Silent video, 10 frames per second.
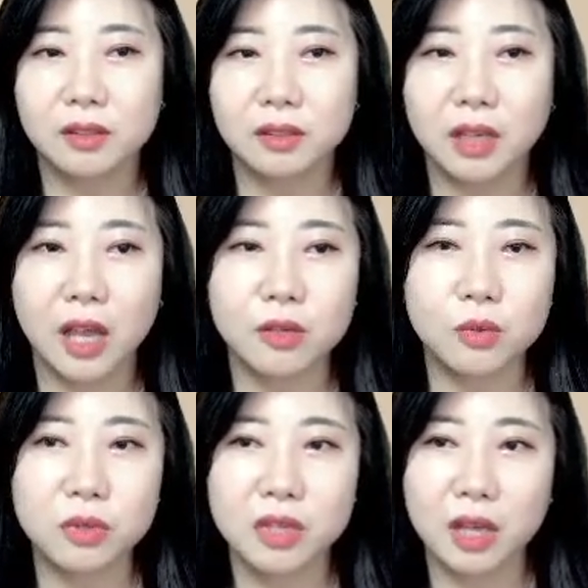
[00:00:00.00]

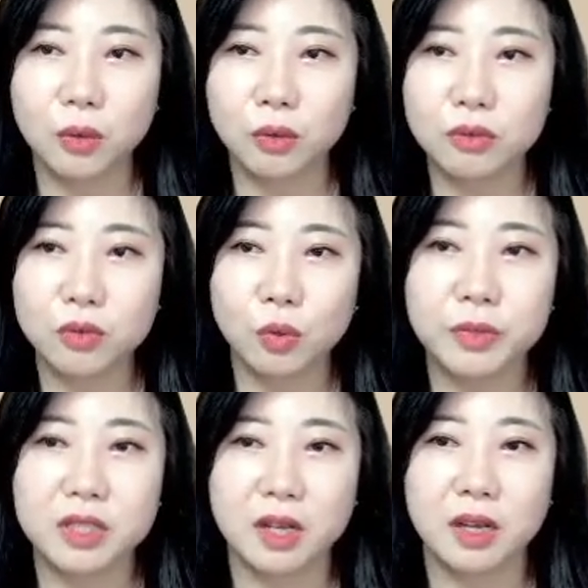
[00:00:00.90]
계속 새로운
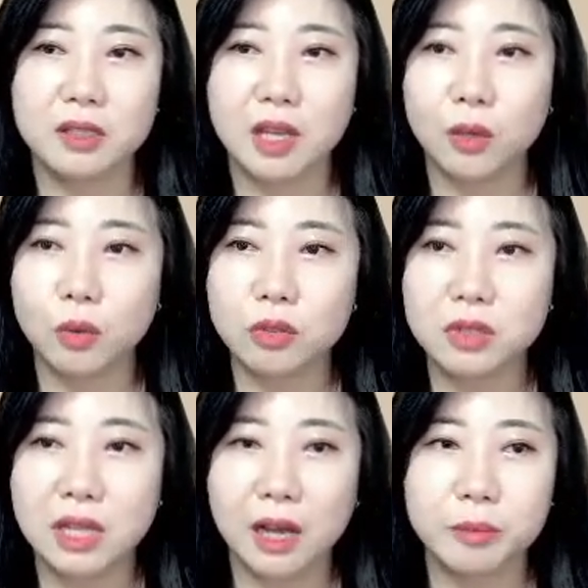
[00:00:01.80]
소비자, 새로운
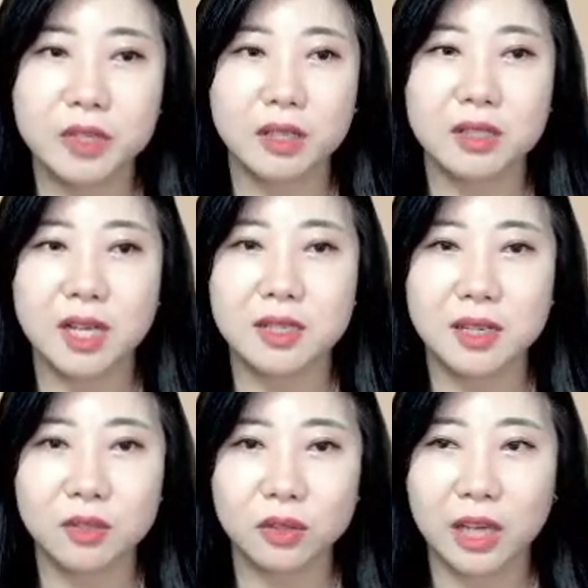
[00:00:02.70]
사업자를
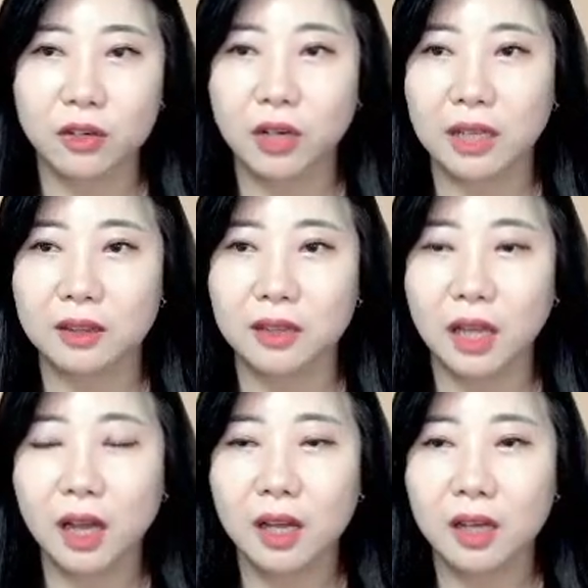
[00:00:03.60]
찾아서
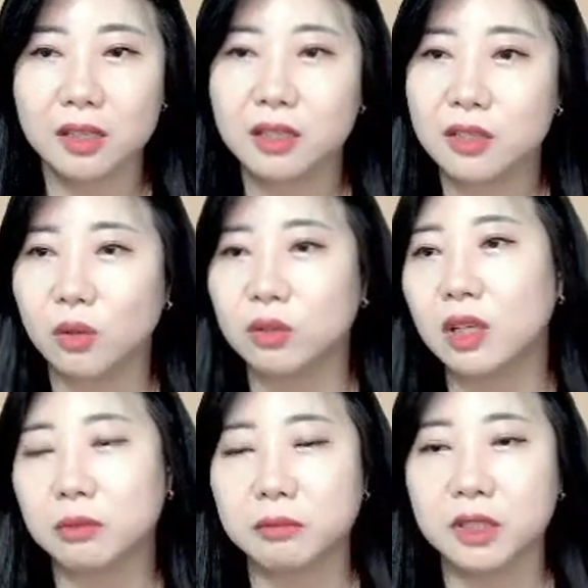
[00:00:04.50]
내려간다? 이게
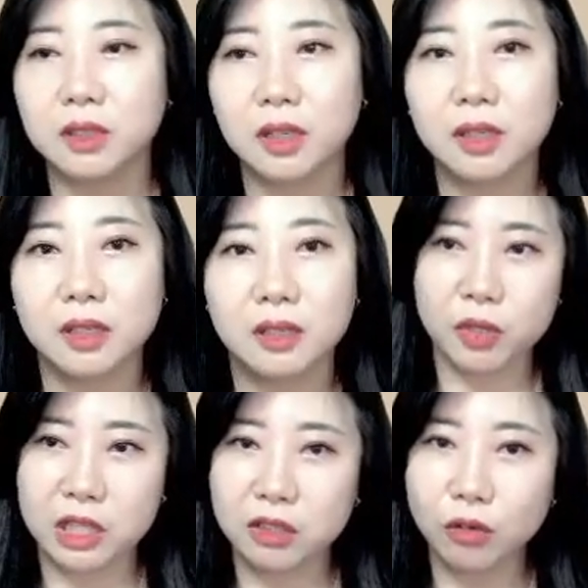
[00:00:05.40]
정답입니다.
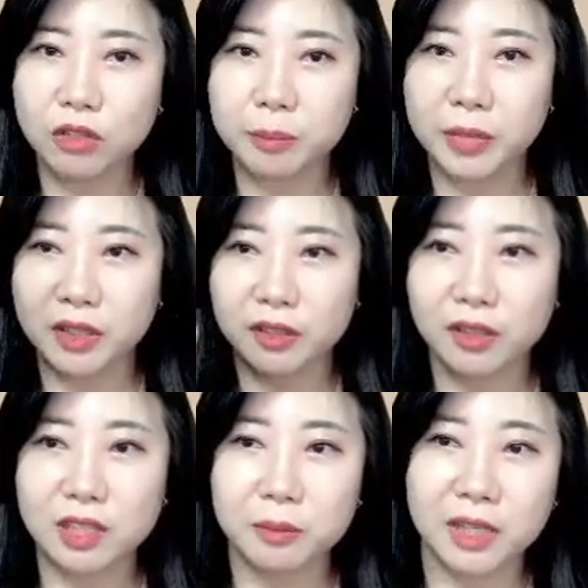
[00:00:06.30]
이더그
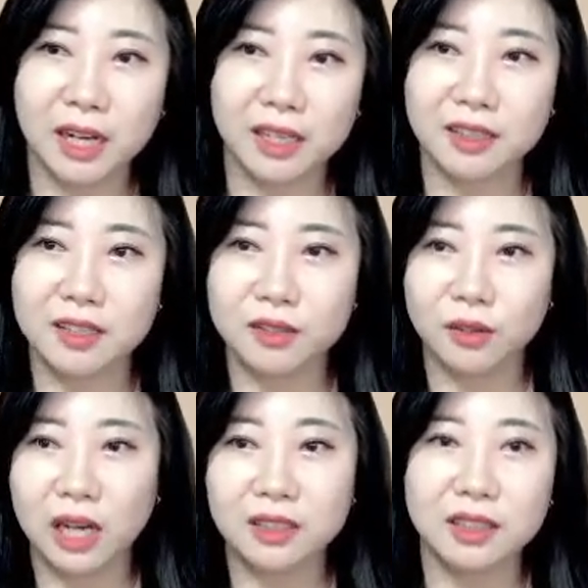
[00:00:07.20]
임페리얼님 라인에서
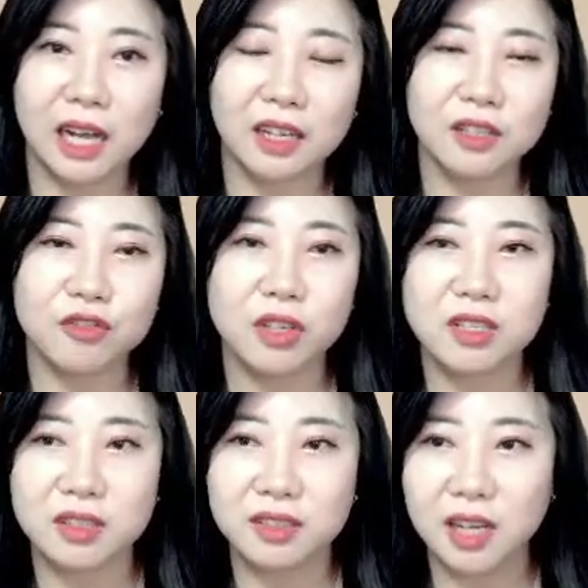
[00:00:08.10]
하는 강의 중에
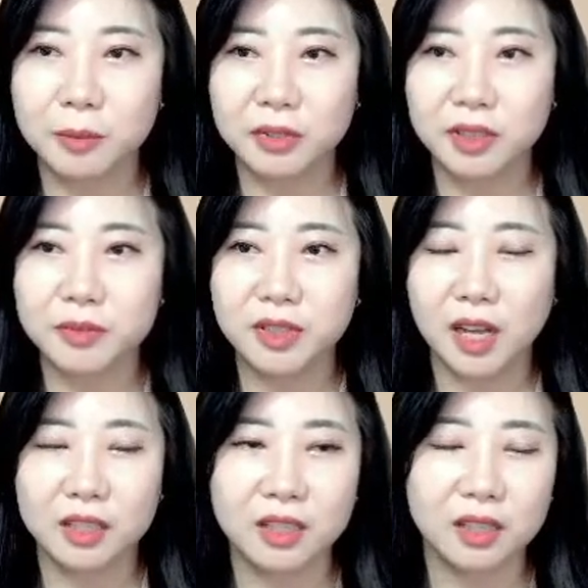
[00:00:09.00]
이제 드라이빙 뎁스
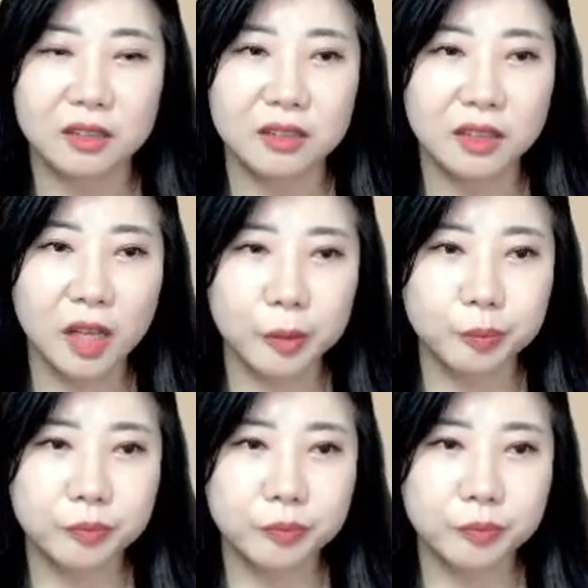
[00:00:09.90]
강의가 있는데,